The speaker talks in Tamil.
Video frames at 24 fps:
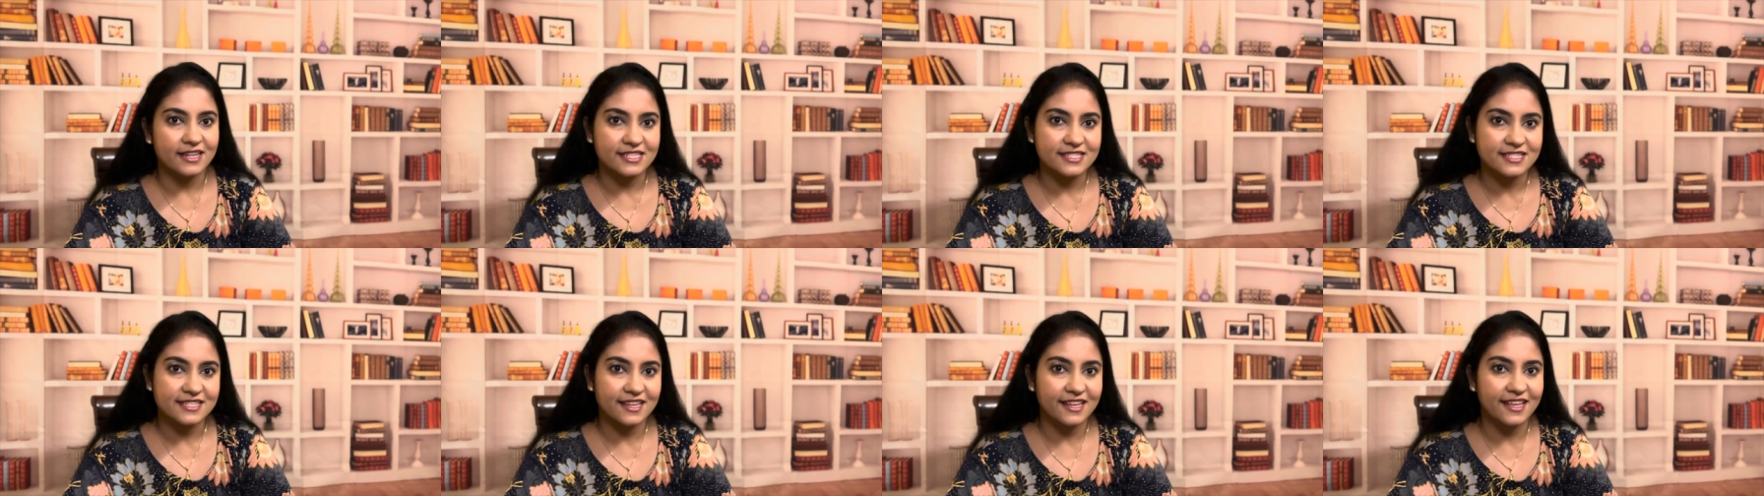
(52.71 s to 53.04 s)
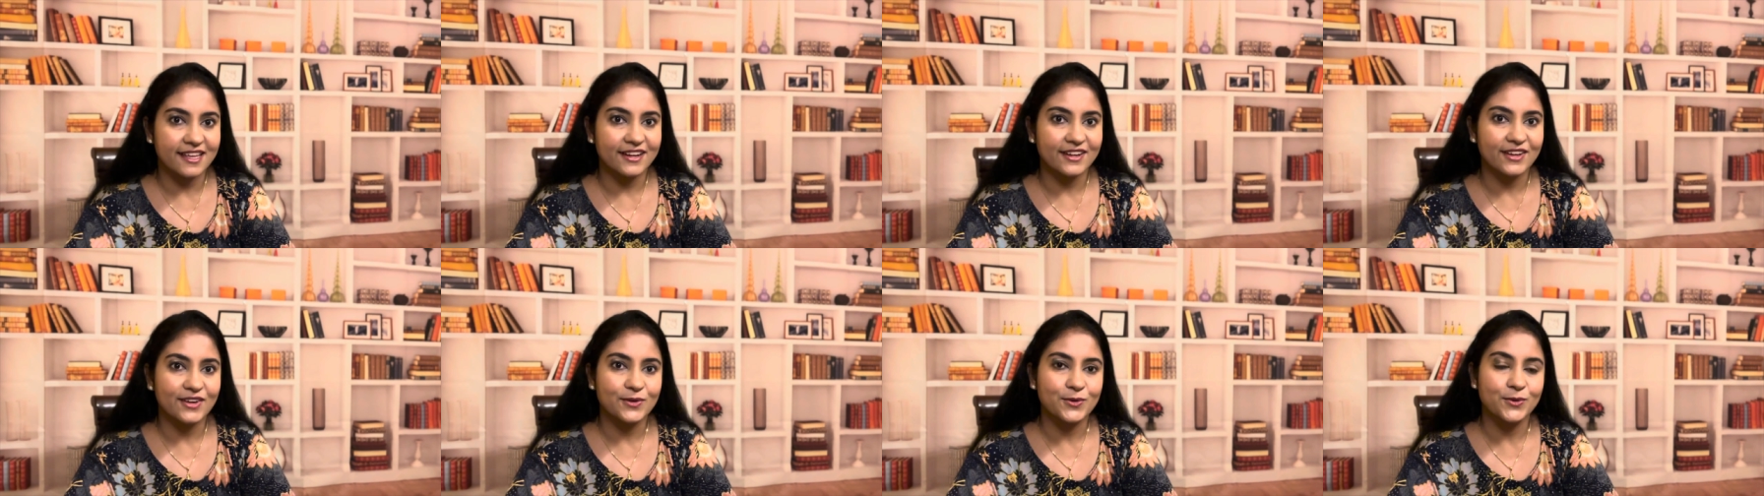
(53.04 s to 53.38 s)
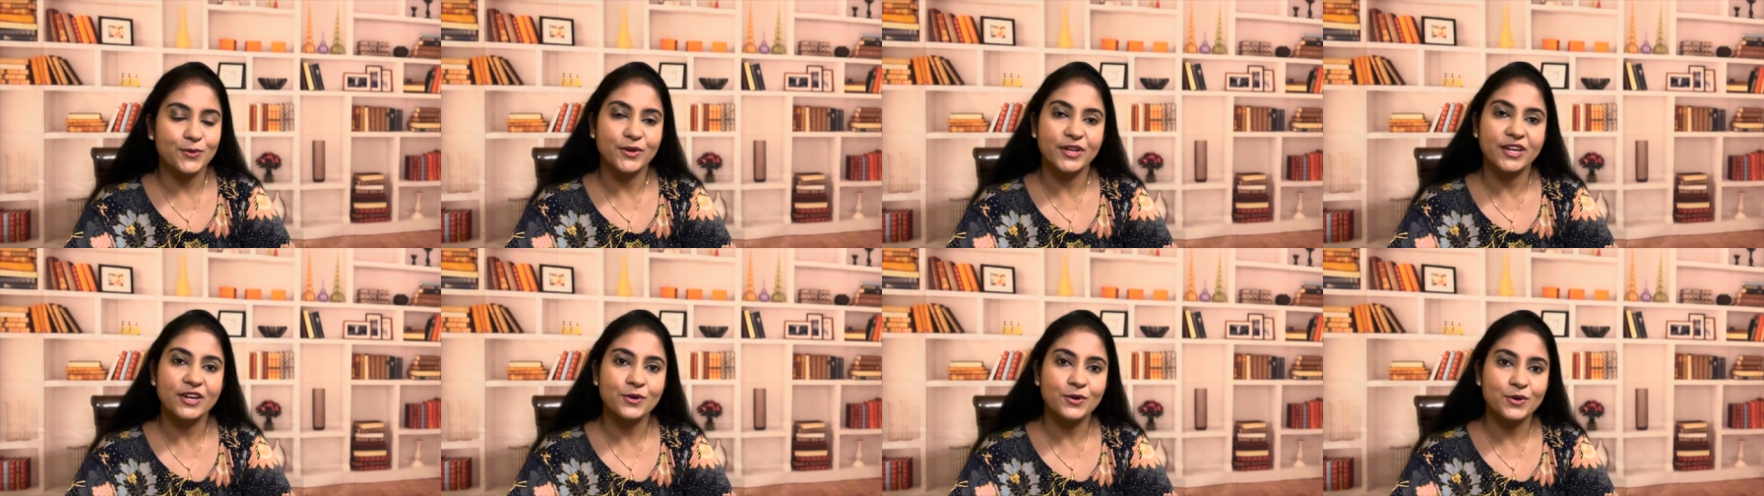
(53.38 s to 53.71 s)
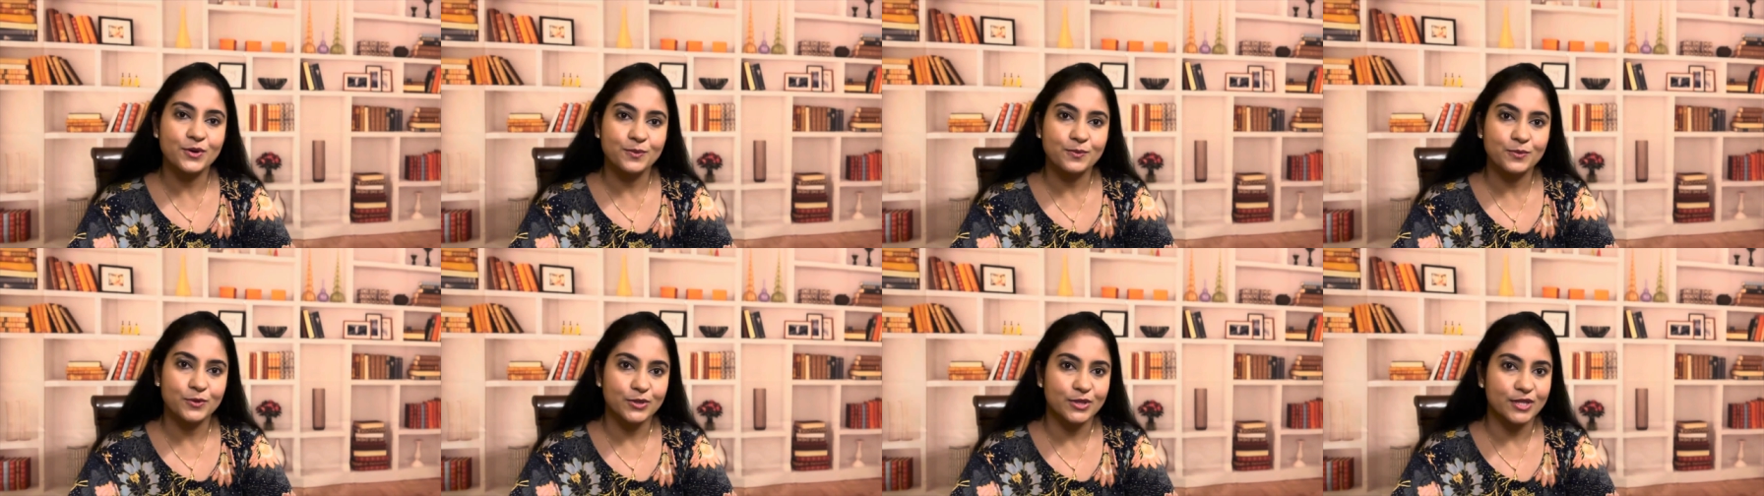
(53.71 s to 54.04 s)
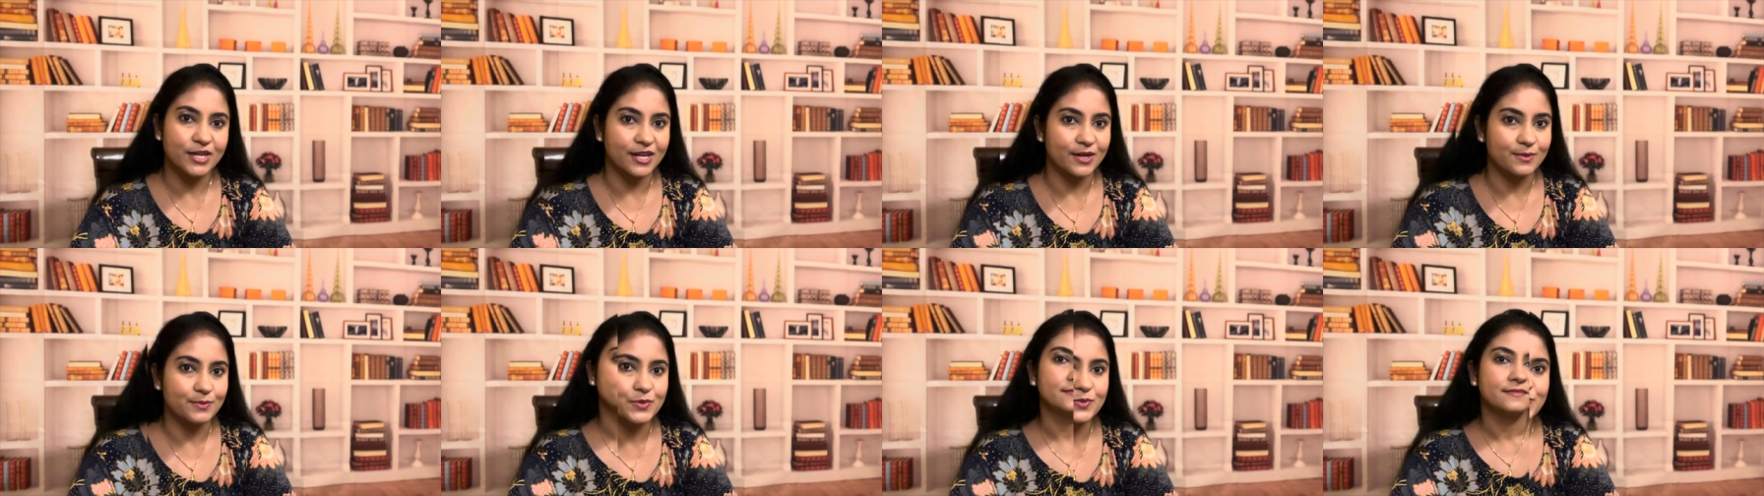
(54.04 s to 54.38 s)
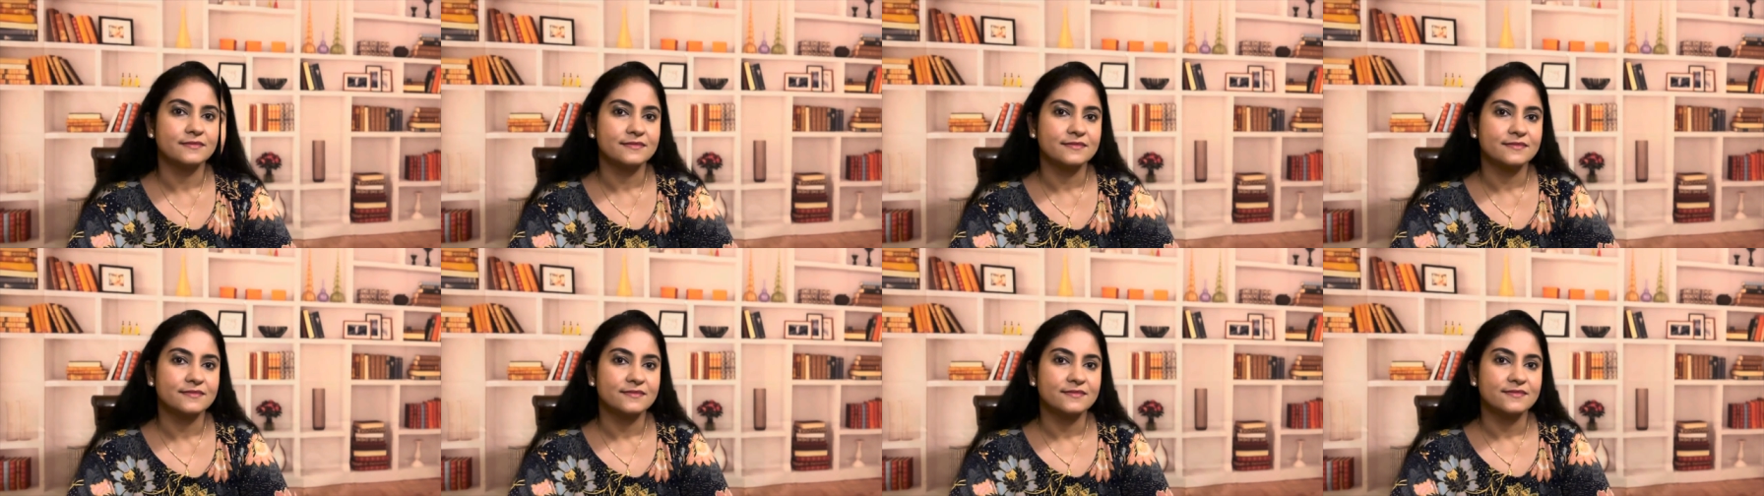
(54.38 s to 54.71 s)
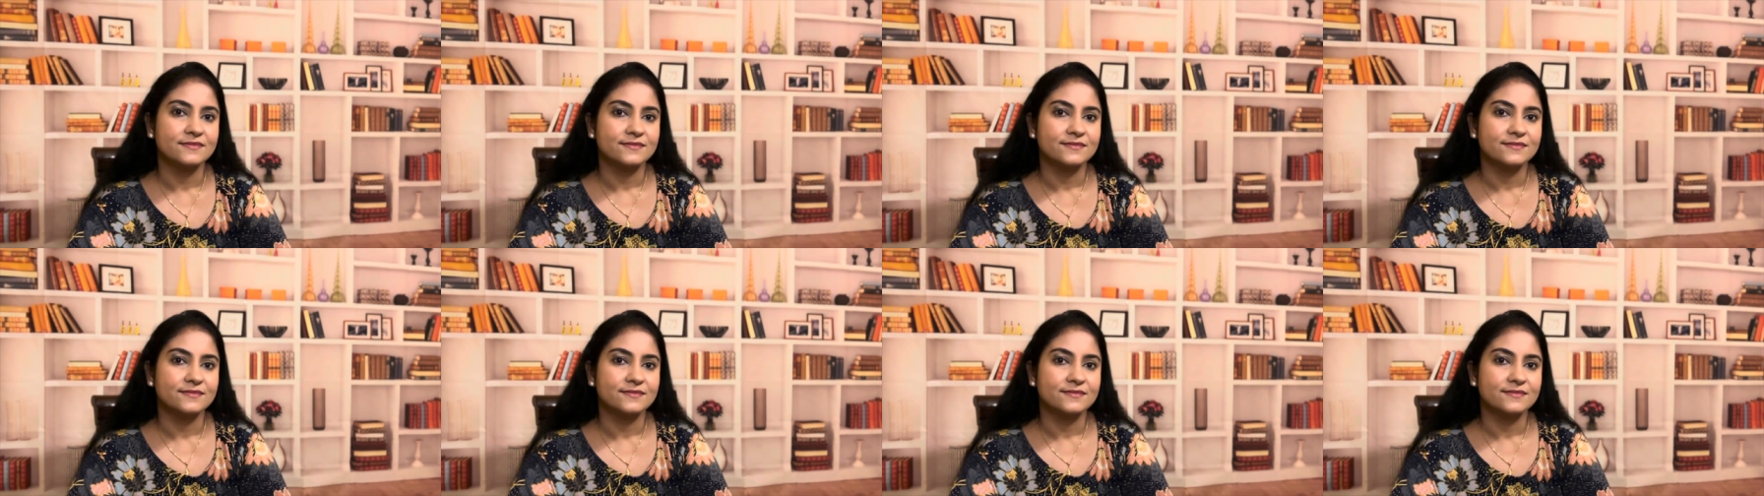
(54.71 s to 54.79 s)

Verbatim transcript: லிஸ்ட்டில் இருக்கக்கூடிய ஒரு புத்தகமும் கூட